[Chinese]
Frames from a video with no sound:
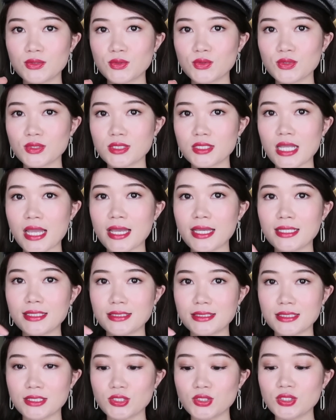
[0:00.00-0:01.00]
就是它已
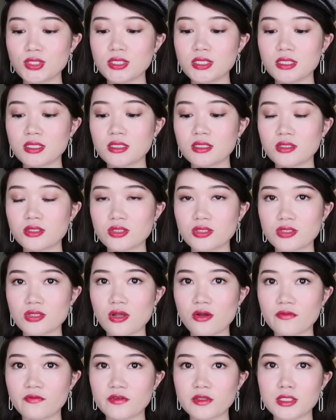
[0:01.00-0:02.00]
经是一个
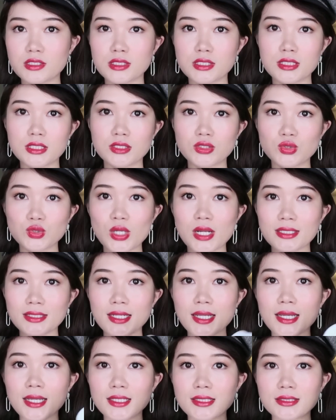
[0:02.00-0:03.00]
soft 的一个状
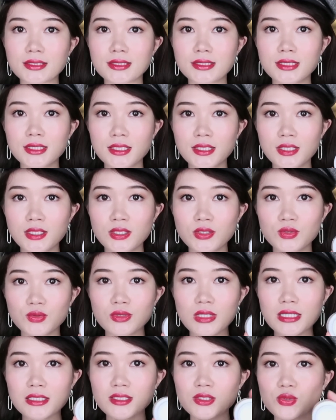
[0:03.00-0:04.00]
态了，
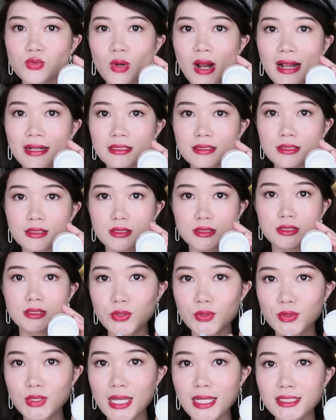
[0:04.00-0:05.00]
就它是软的，
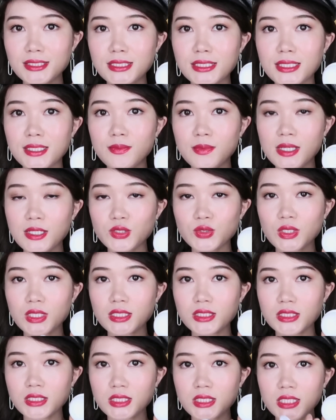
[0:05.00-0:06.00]
就它整个面
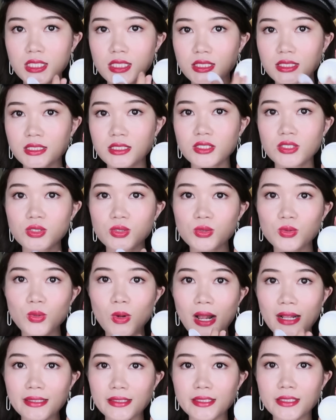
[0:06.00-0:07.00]
霜质地已经是
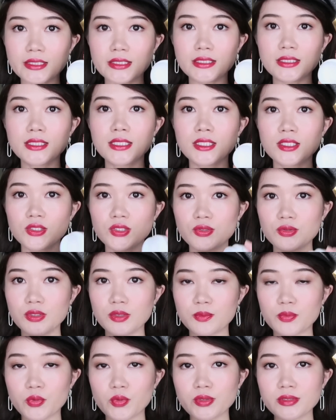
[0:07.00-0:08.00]
软的，就
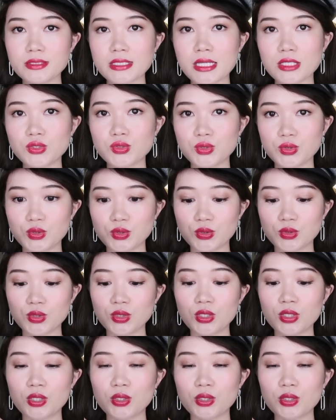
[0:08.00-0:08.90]
你不用再去